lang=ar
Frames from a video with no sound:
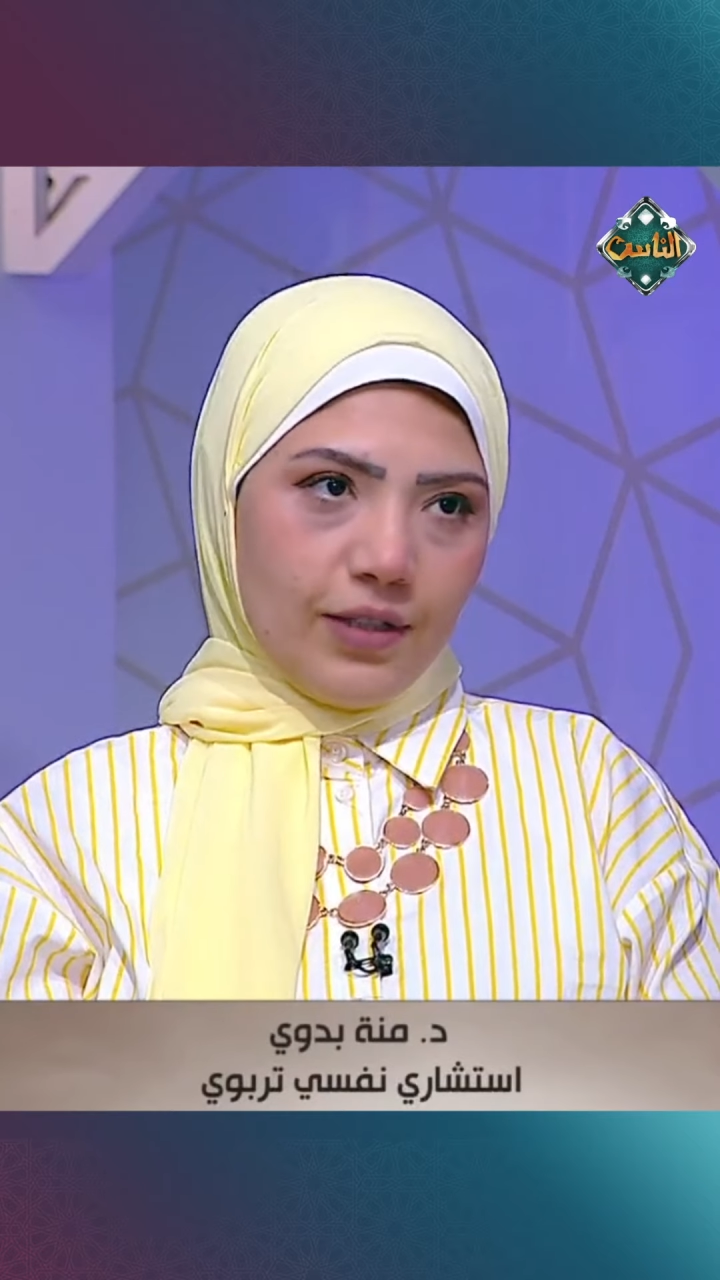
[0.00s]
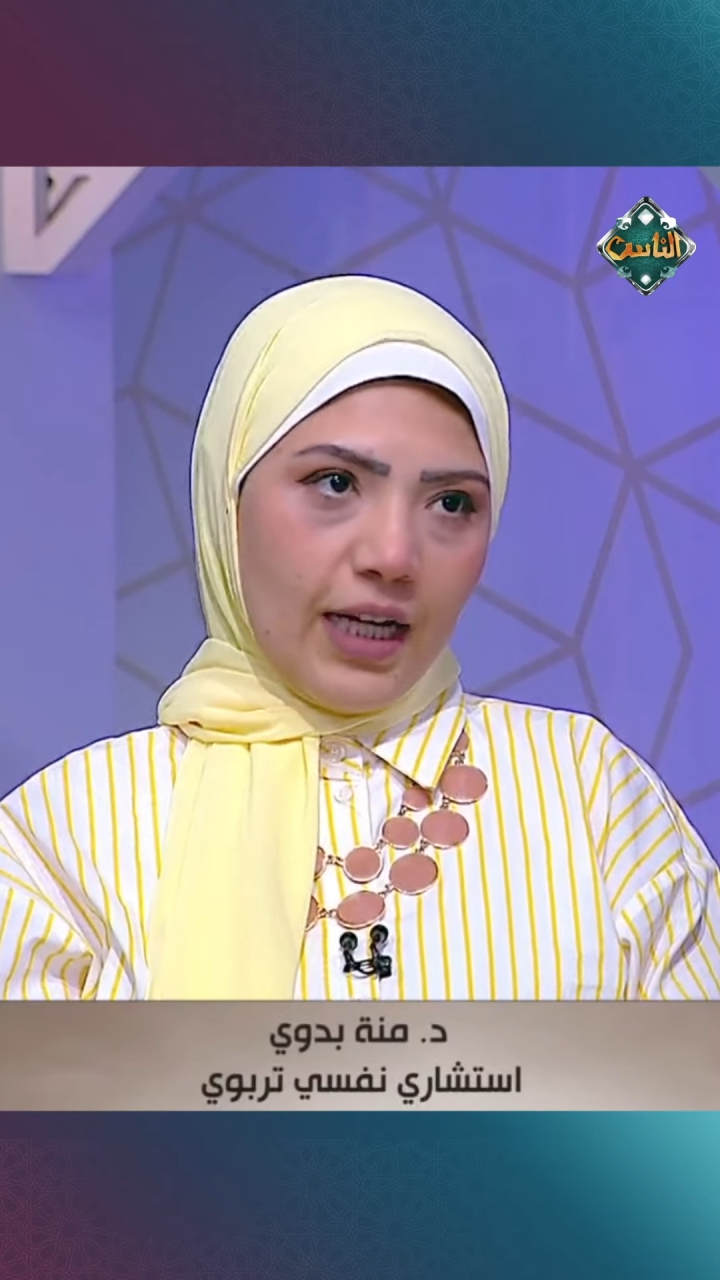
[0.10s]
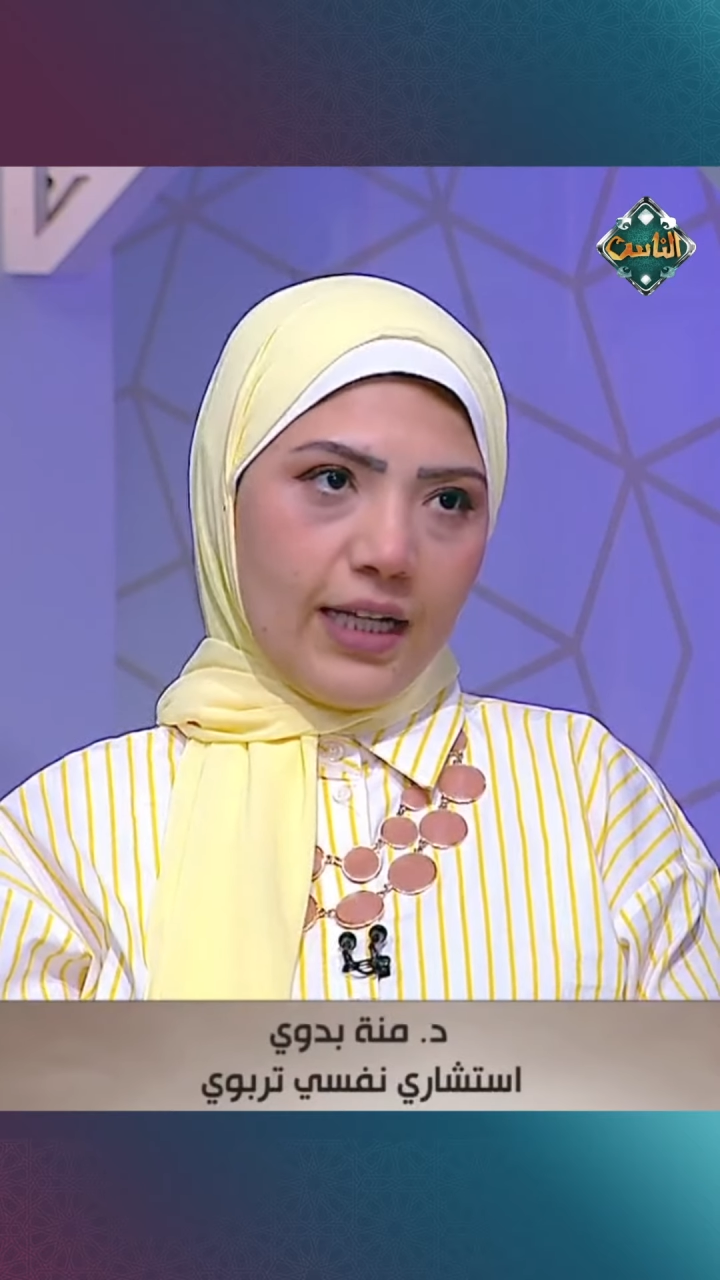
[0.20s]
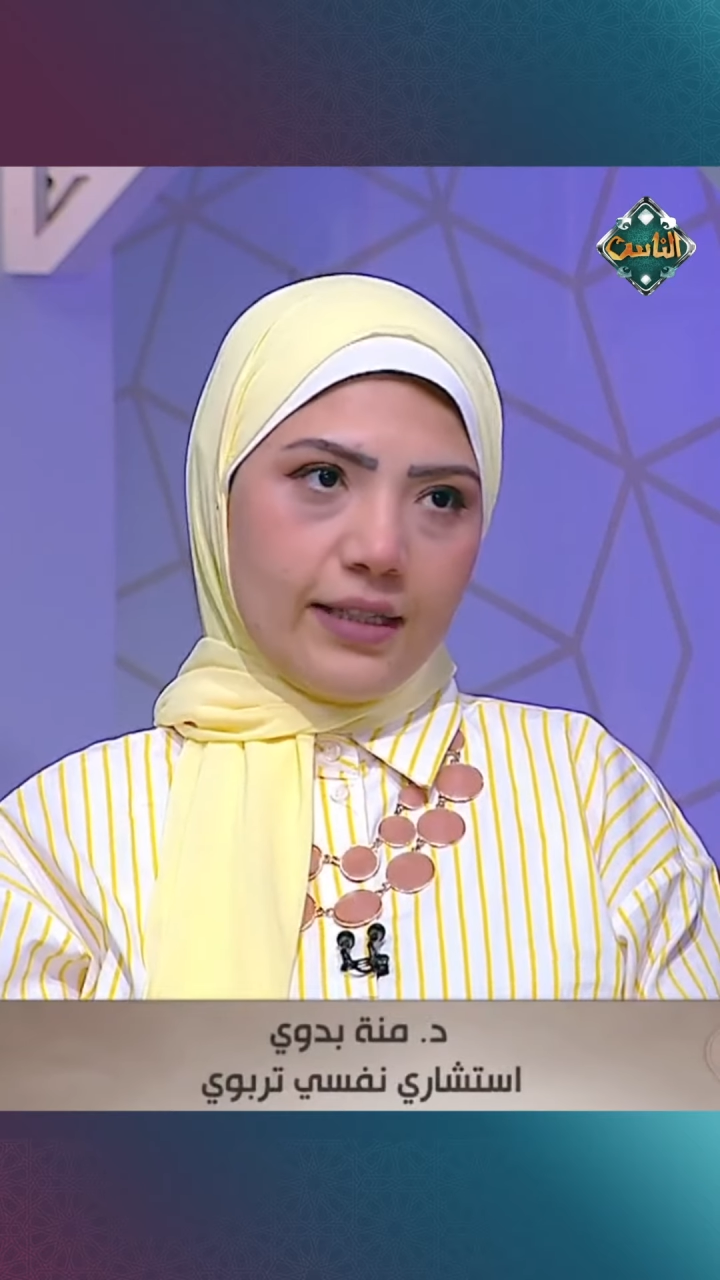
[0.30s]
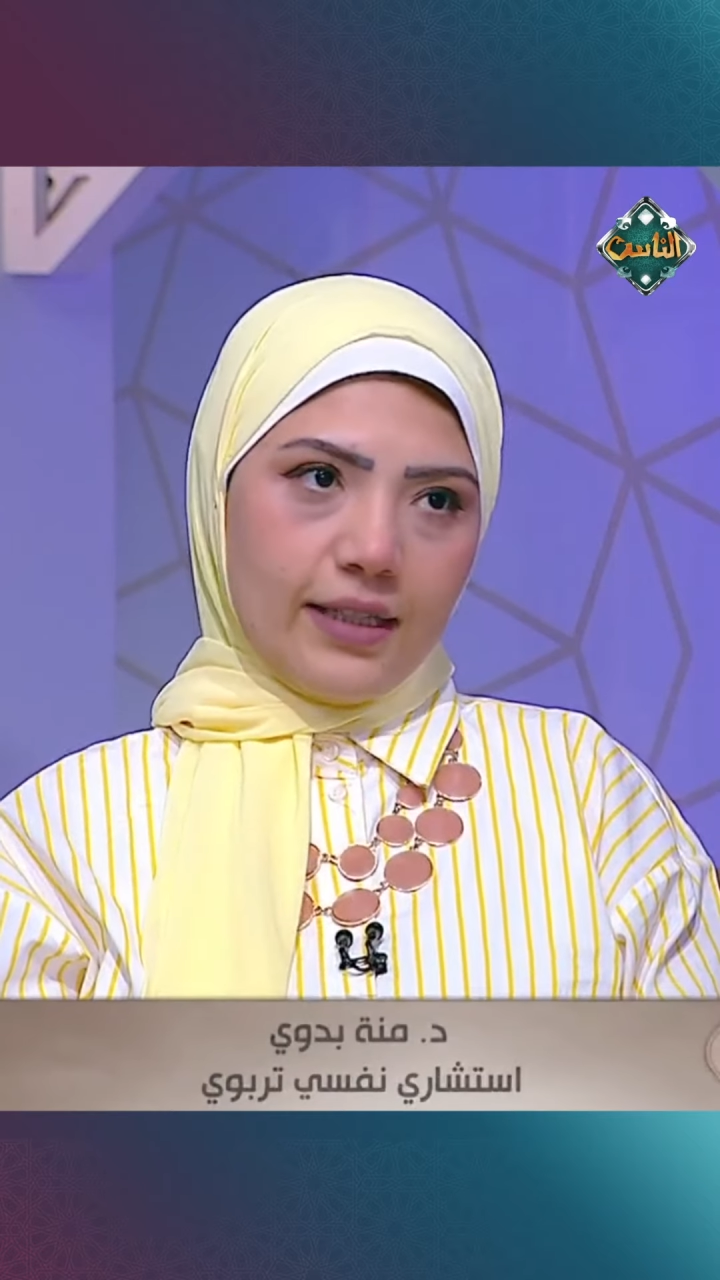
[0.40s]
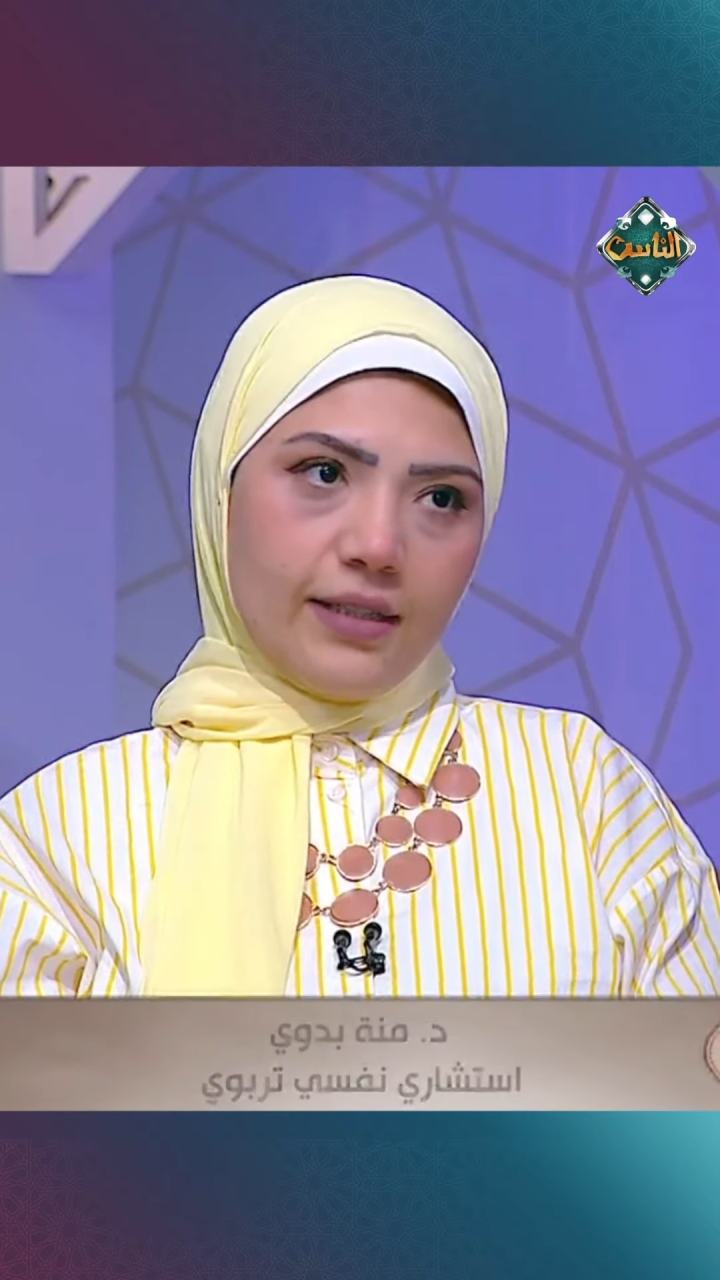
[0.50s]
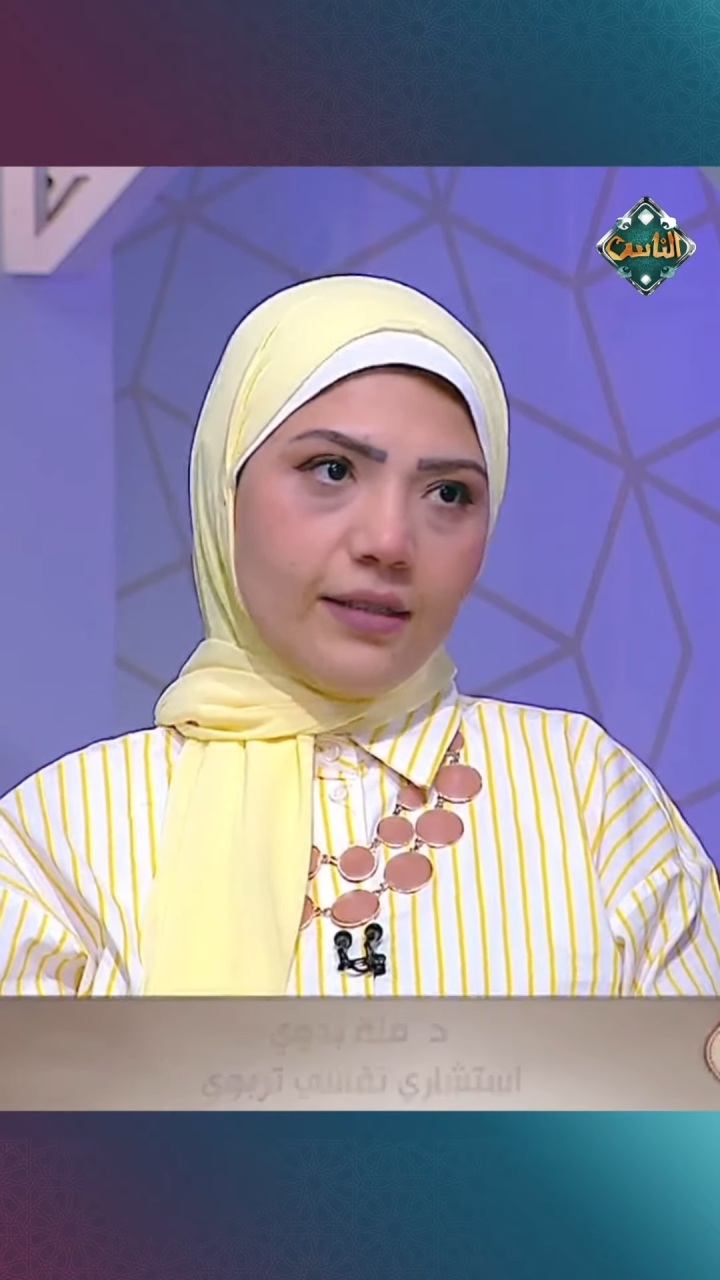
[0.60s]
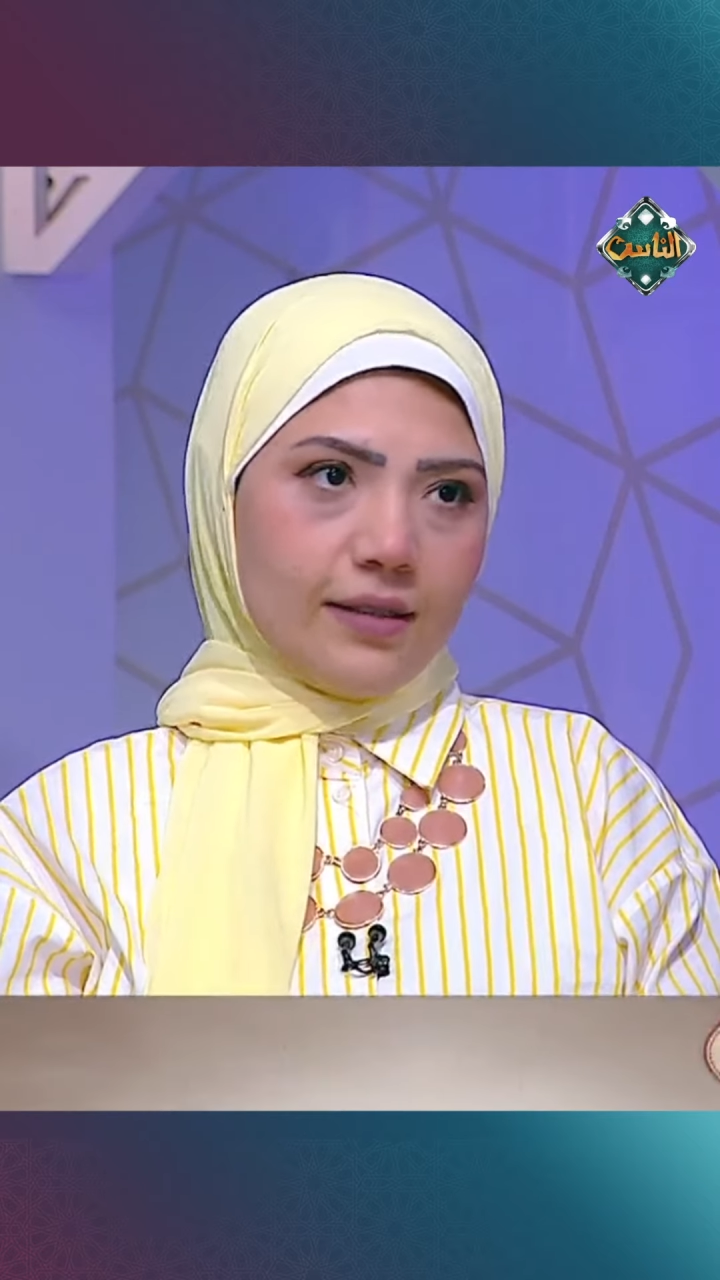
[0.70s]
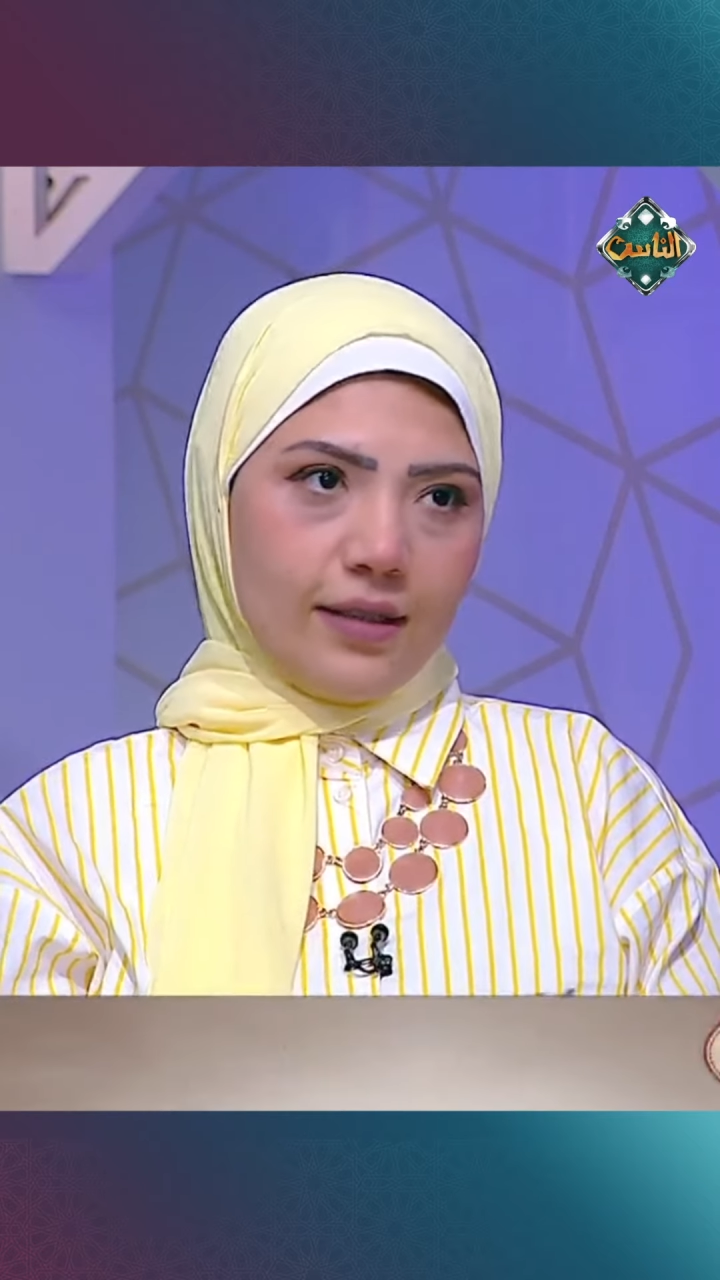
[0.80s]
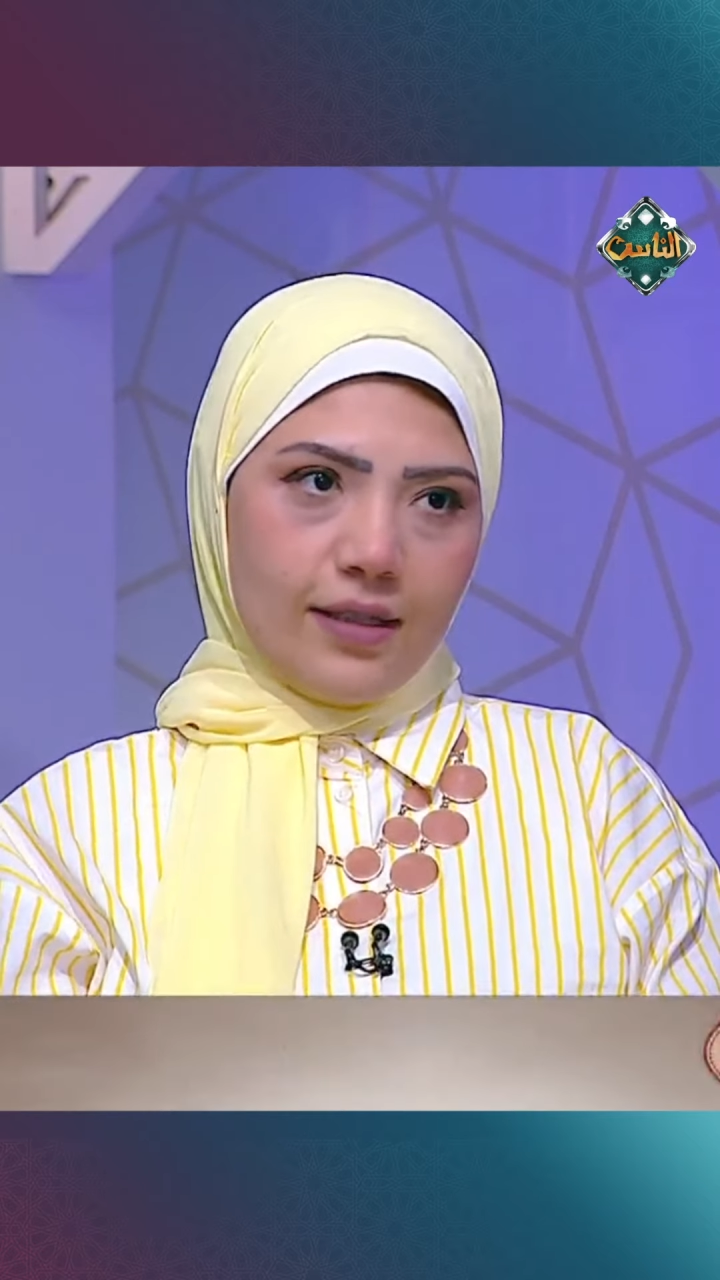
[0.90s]
الحالتين
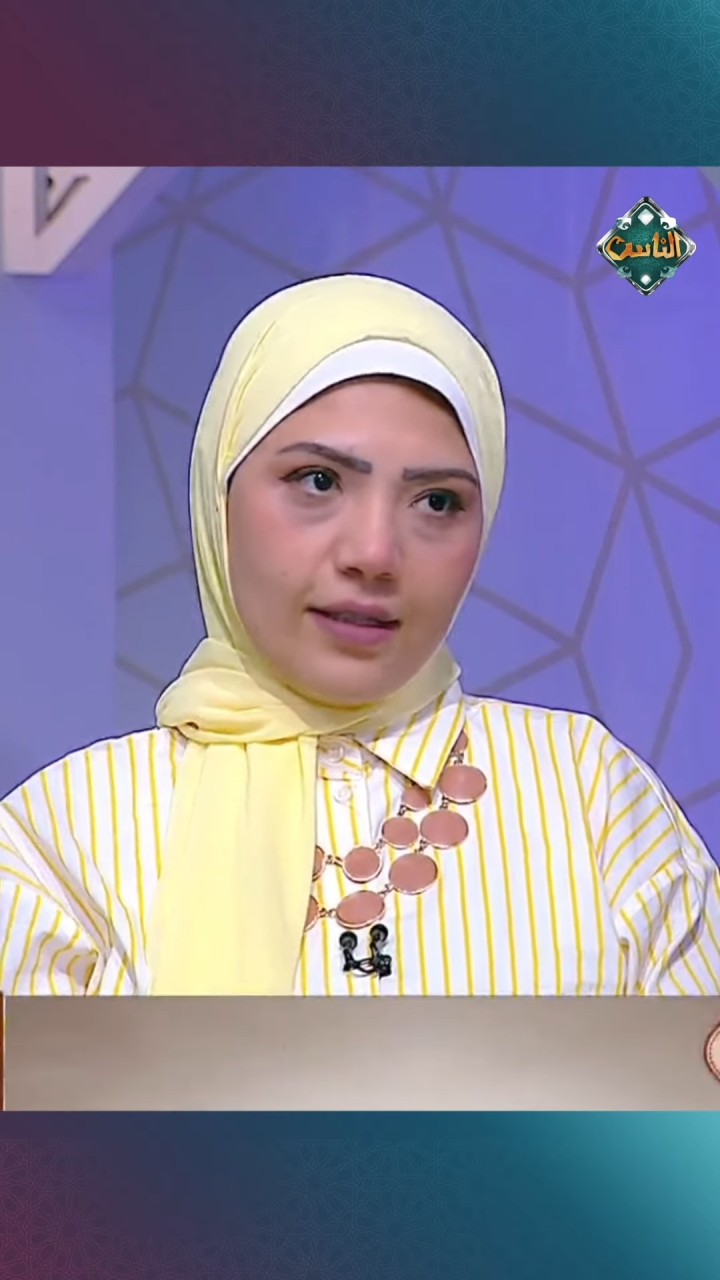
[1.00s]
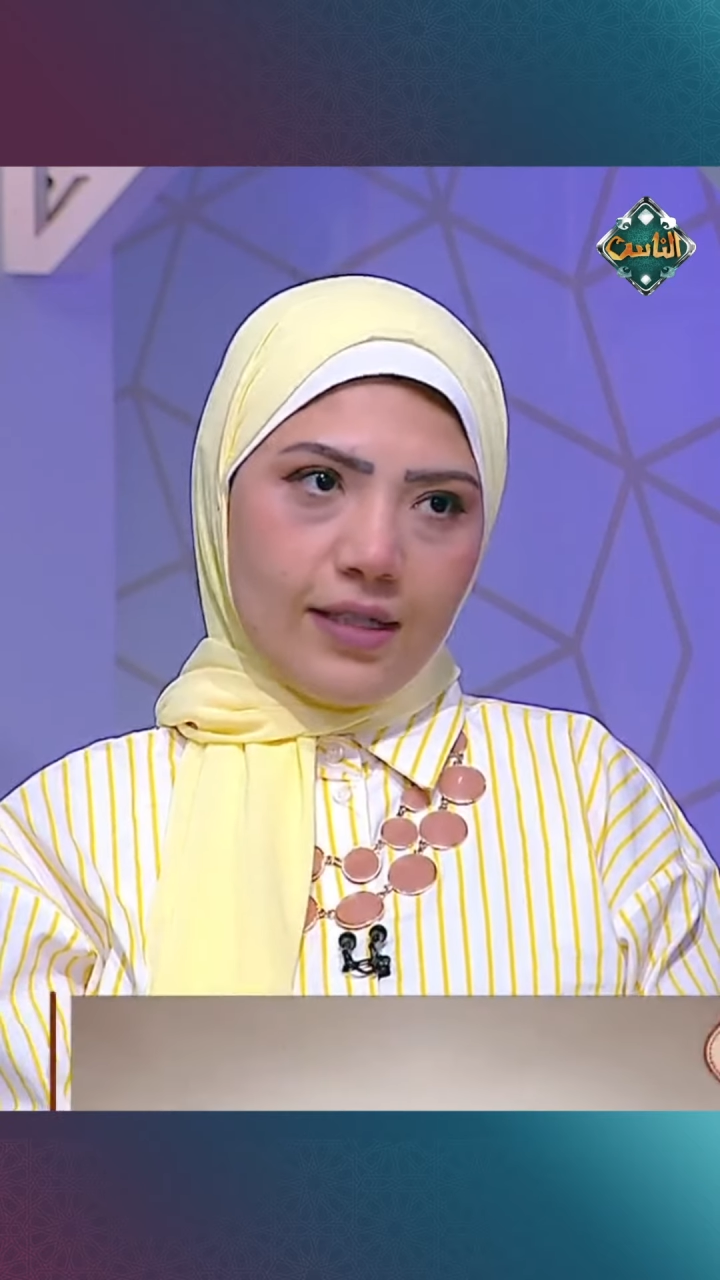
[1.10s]
آه،